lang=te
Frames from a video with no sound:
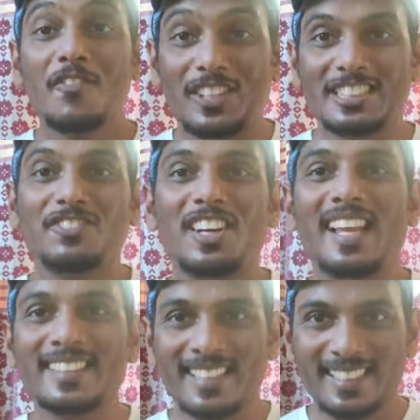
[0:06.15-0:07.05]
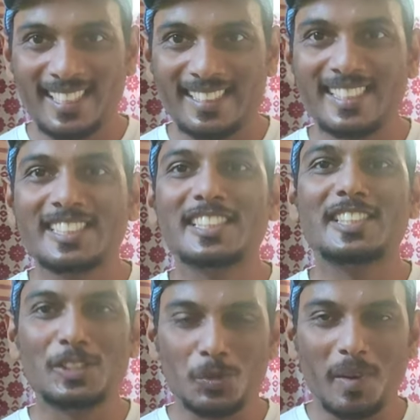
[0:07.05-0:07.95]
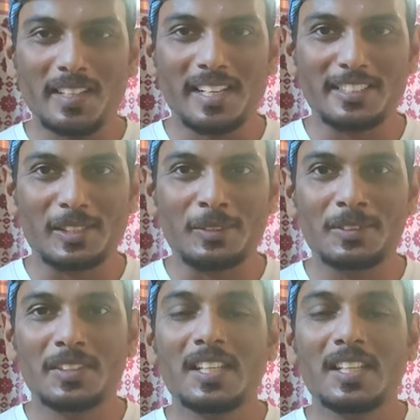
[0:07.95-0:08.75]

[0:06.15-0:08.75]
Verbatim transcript: ఫస్ట్ ఆఫ్ ఆల్ అందరికీ టీచర్స్ డే శుభాకాంక్షలు